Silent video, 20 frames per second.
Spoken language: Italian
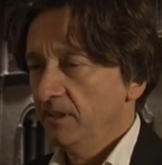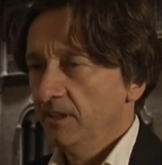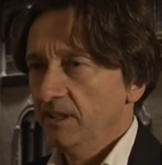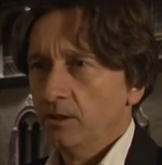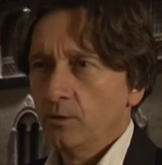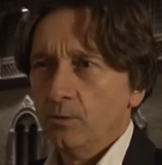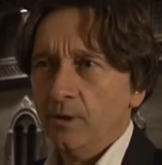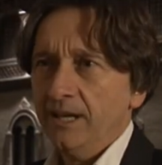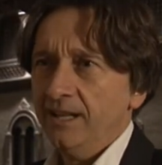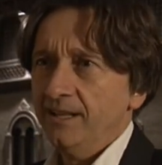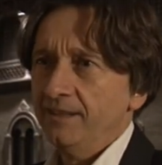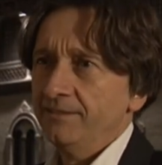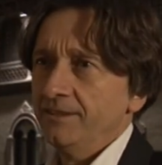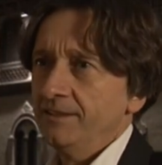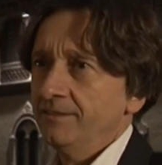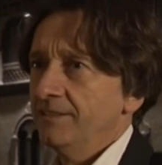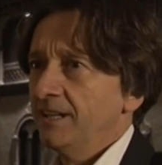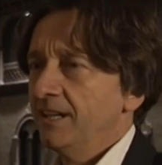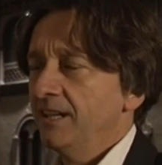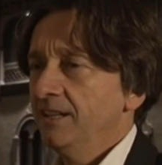il quale
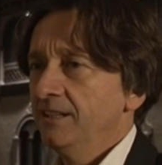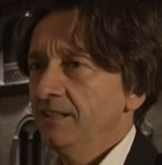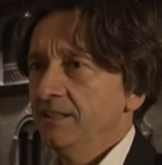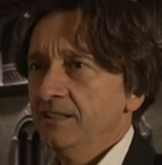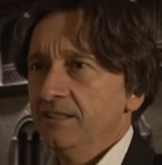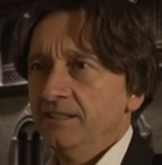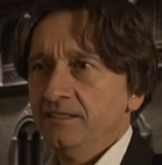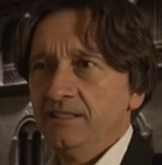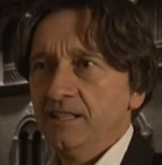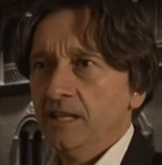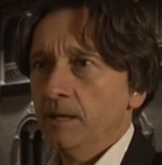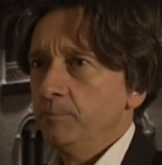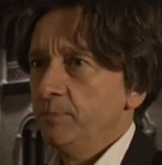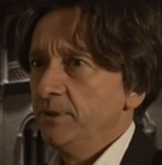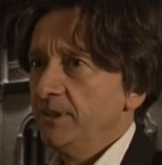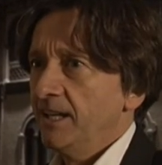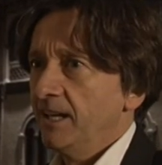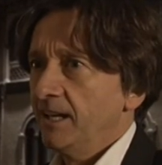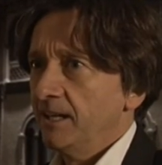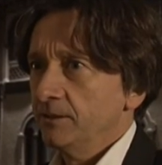aveva
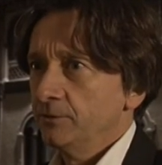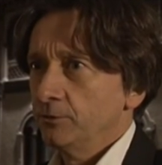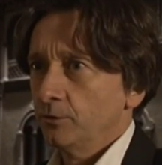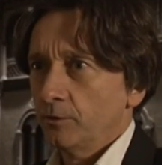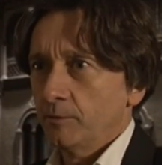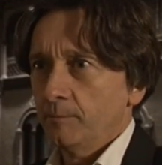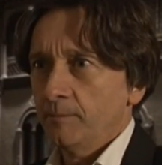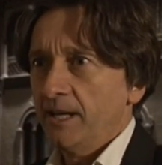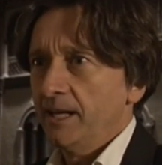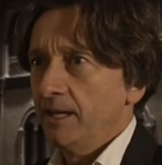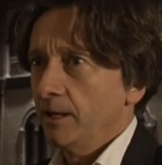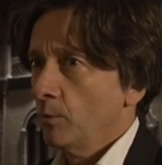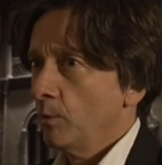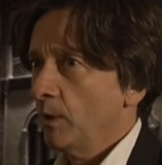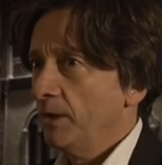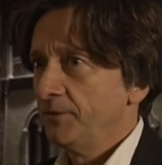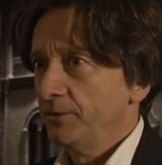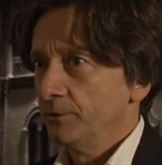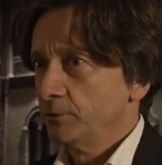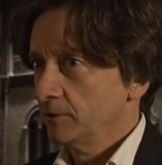dilapidato ormai
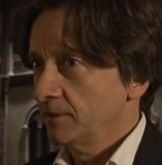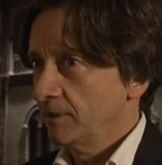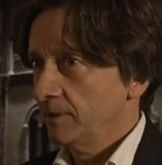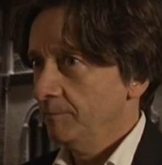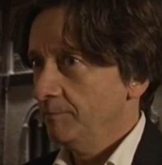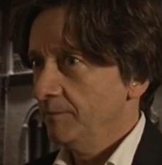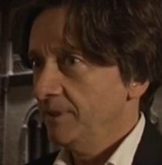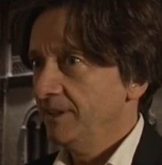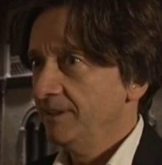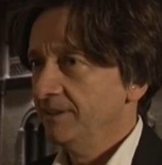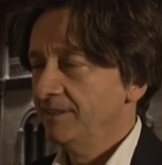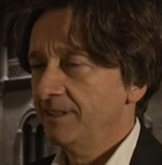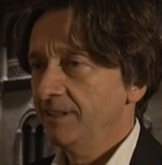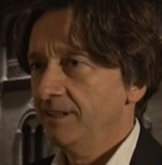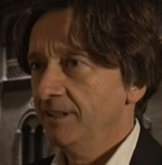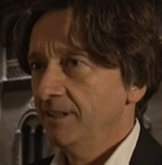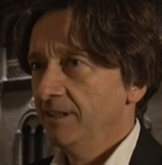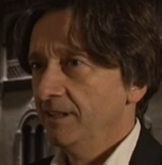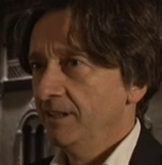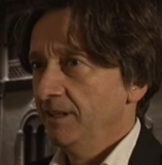quasi
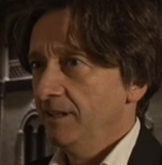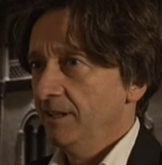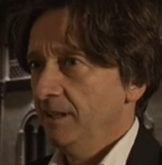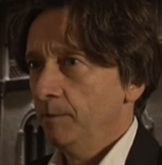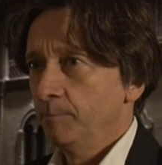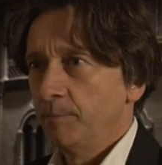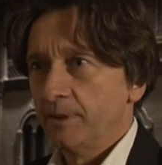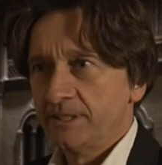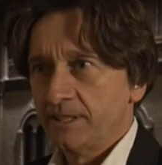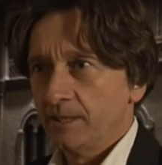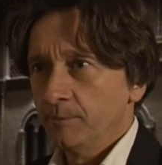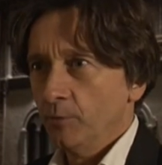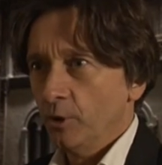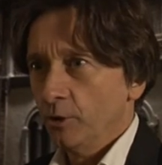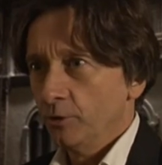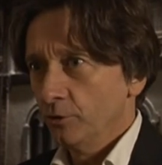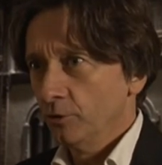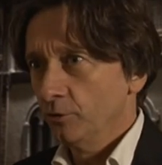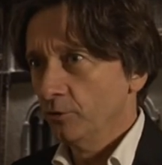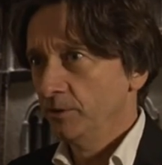totalmente il
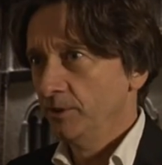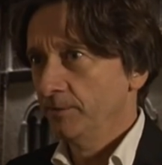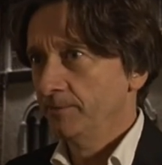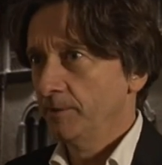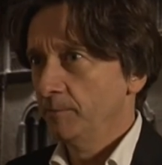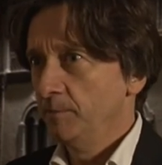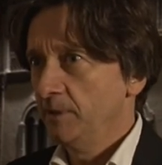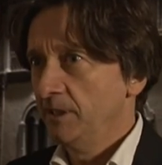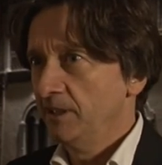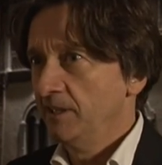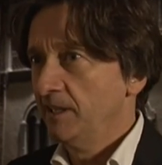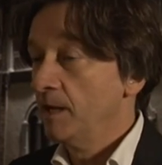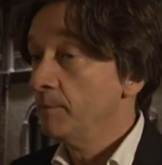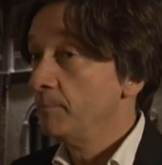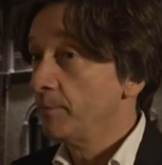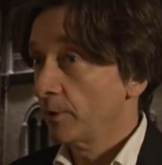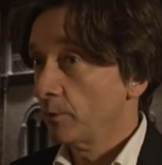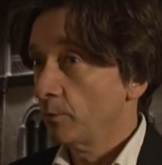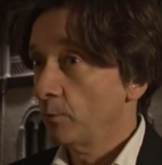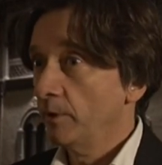patrimonio di famiglia e
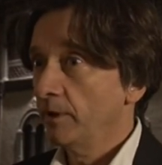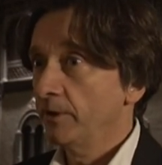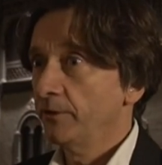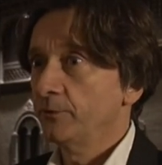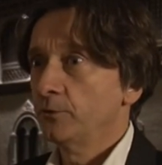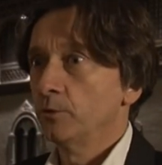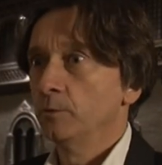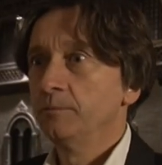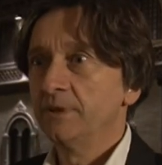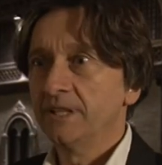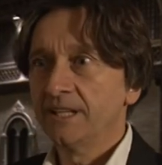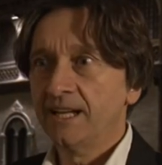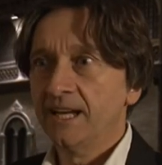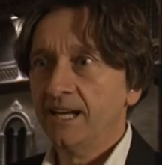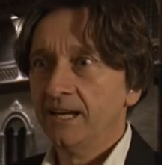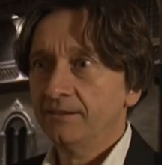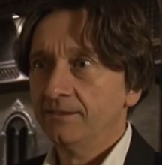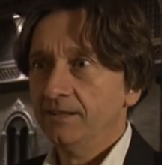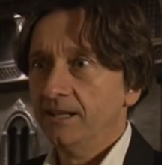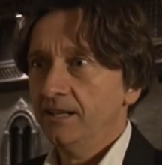per questo
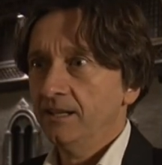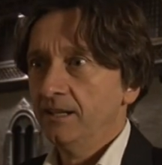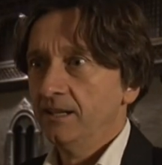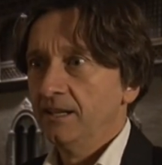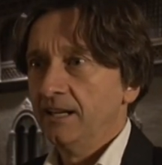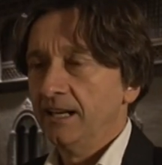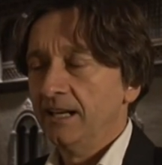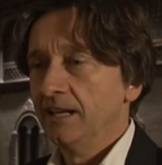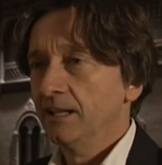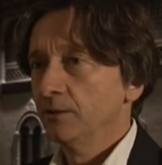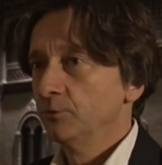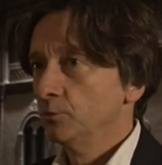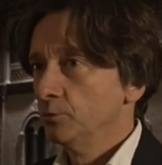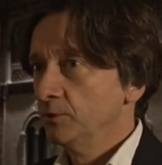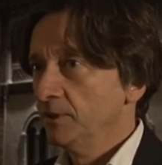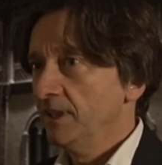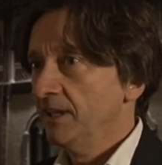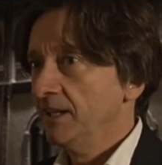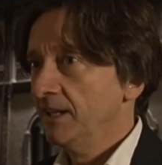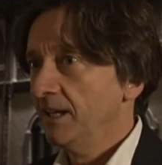mirava alla
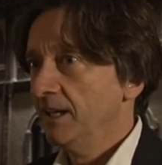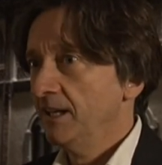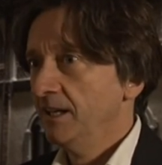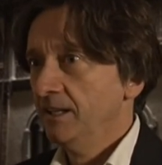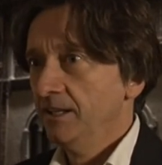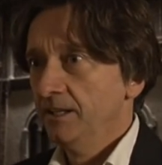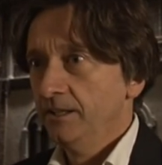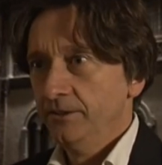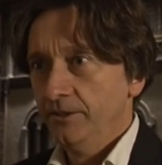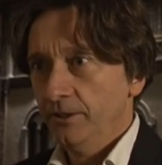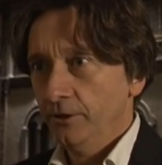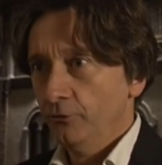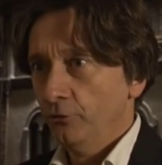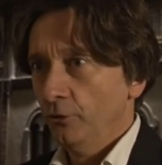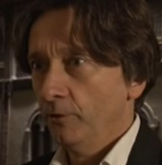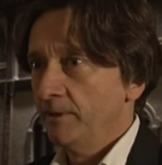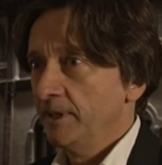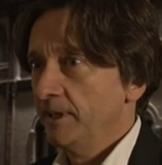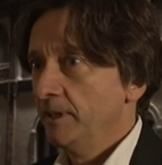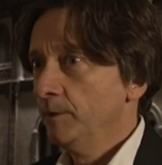tutela del
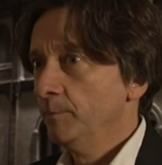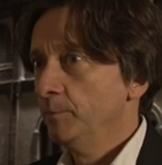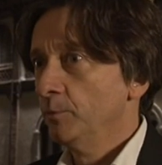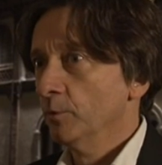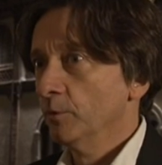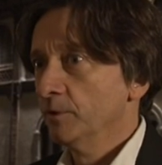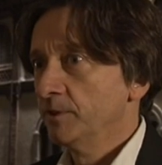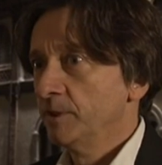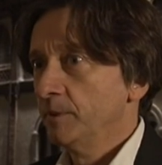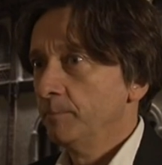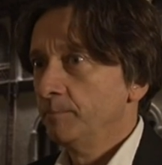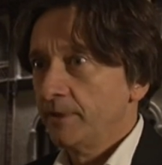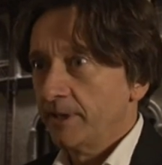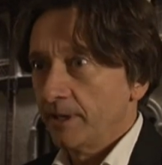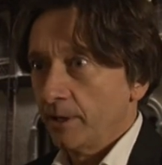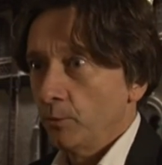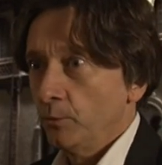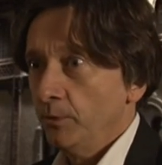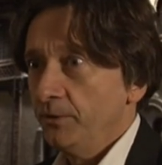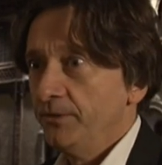giovane nipote per
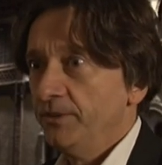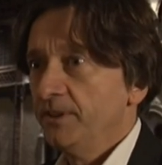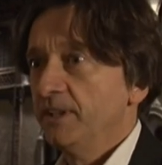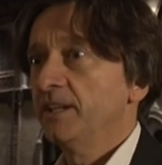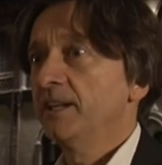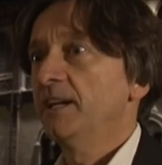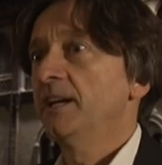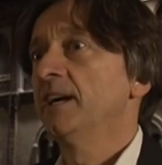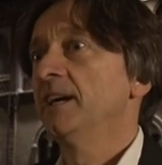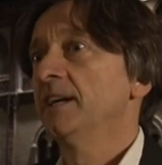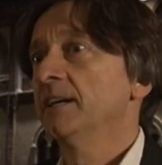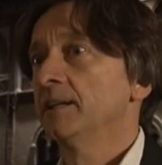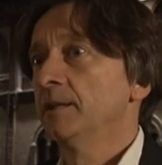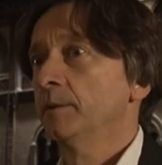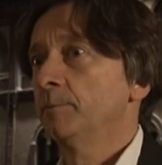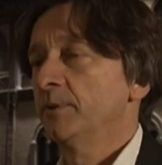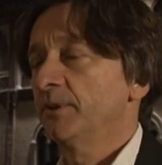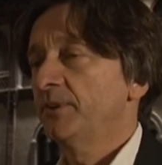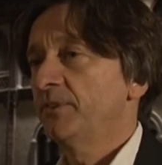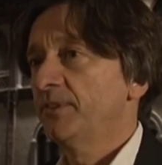acquisire anche
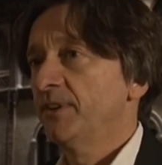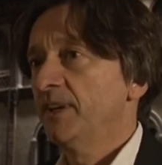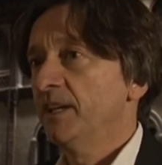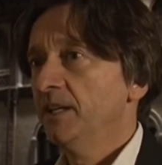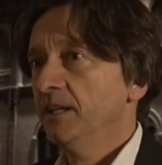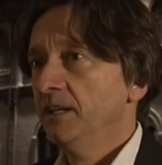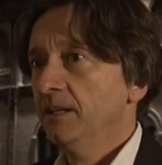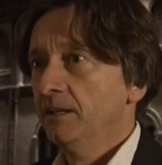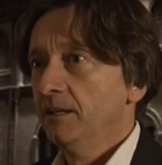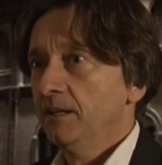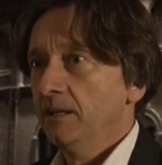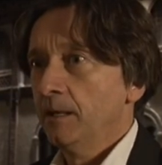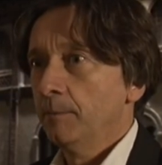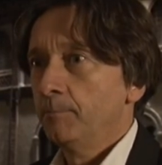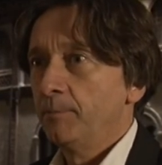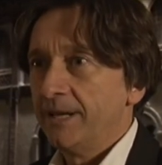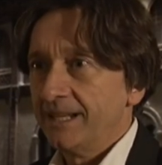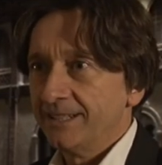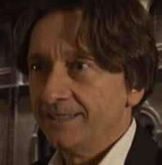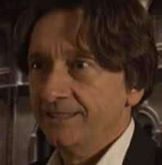per sé la
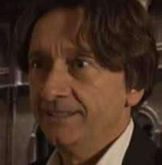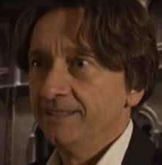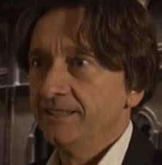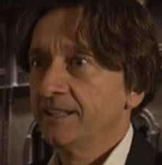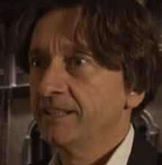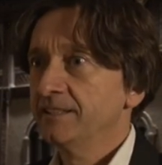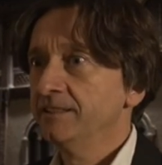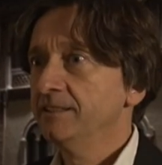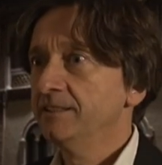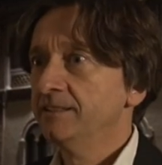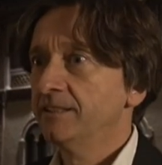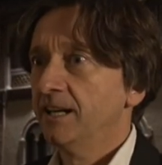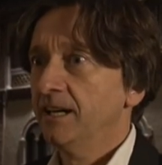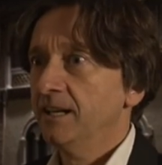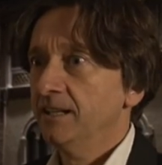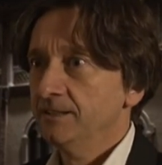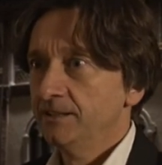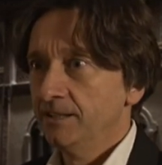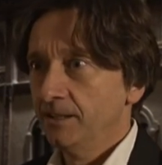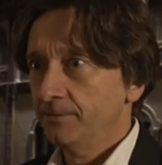parte di
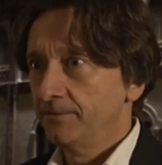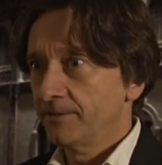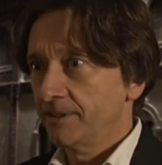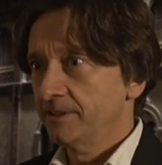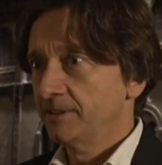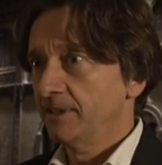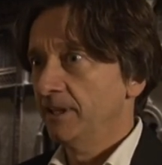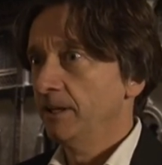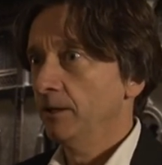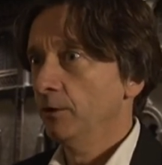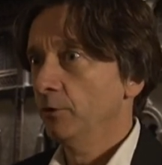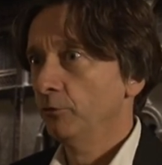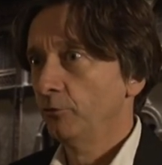eredità del fratello